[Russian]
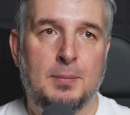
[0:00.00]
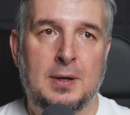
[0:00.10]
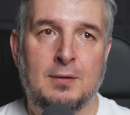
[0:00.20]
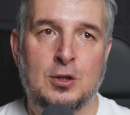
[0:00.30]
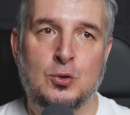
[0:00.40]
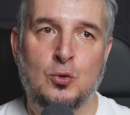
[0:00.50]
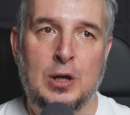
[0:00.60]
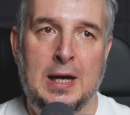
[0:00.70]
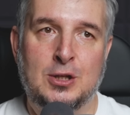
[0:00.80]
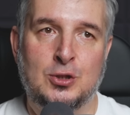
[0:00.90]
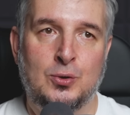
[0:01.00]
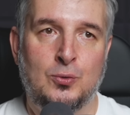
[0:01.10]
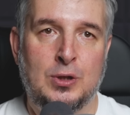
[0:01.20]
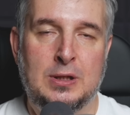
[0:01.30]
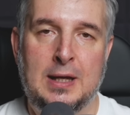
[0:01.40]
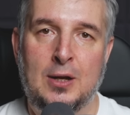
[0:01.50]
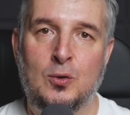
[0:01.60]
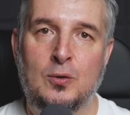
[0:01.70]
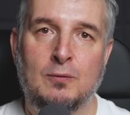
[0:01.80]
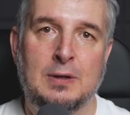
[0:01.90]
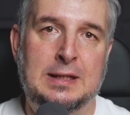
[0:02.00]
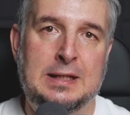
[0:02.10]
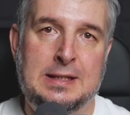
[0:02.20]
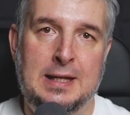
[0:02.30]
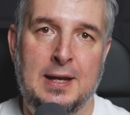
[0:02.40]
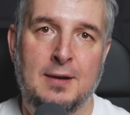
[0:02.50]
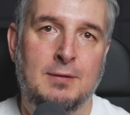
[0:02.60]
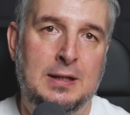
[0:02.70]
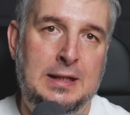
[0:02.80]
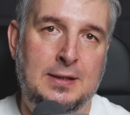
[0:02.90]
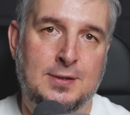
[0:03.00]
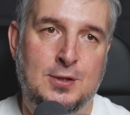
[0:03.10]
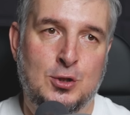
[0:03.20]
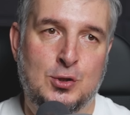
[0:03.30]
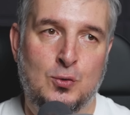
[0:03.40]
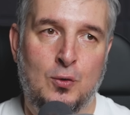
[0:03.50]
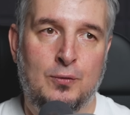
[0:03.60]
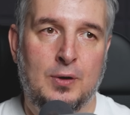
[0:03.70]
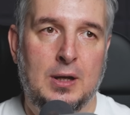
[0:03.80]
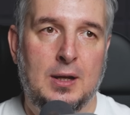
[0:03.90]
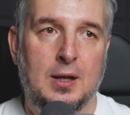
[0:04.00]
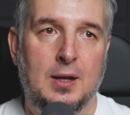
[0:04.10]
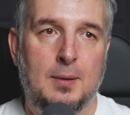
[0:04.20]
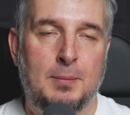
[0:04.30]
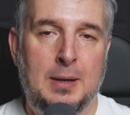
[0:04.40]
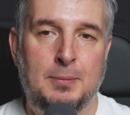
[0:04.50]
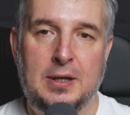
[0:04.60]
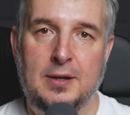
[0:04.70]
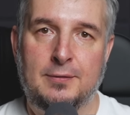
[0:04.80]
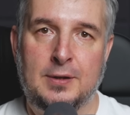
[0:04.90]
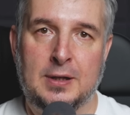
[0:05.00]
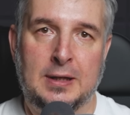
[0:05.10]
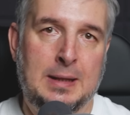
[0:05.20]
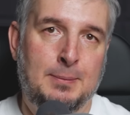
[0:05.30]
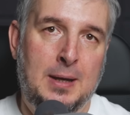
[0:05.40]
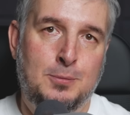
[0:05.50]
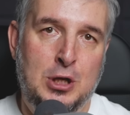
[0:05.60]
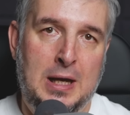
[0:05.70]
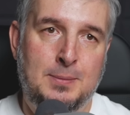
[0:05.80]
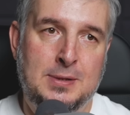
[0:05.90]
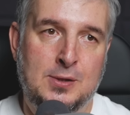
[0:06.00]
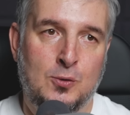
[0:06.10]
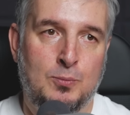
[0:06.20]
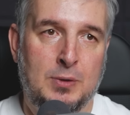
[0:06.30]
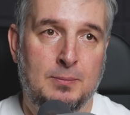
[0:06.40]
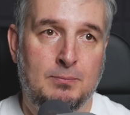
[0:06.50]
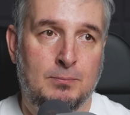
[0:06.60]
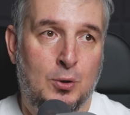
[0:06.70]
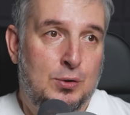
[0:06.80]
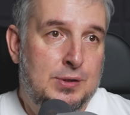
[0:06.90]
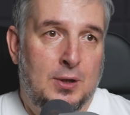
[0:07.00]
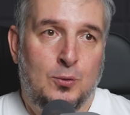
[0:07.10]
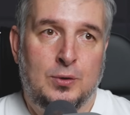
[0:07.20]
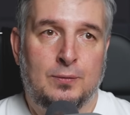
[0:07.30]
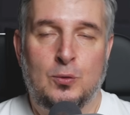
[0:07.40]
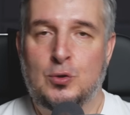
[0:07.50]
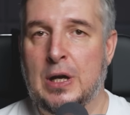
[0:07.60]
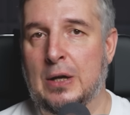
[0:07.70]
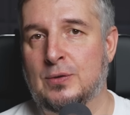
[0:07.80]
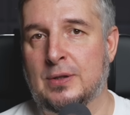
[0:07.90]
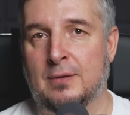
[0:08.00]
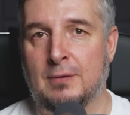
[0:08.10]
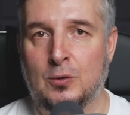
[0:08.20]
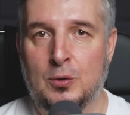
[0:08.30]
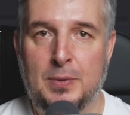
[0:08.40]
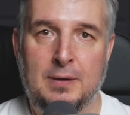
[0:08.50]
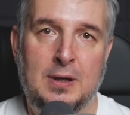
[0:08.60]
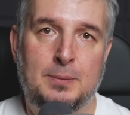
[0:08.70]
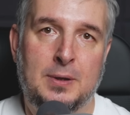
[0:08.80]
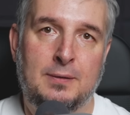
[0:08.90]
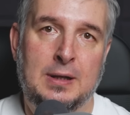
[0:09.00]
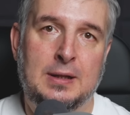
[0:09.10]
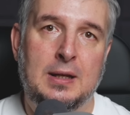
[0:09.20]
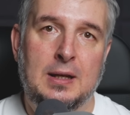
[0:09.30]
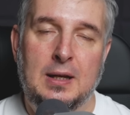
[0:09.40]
Провожу каждую неделю воскресенье в 11 часов прямые эфиры, где мы общаемся с людьми. Просто люди включаются, говорят, Володь, привет, привет.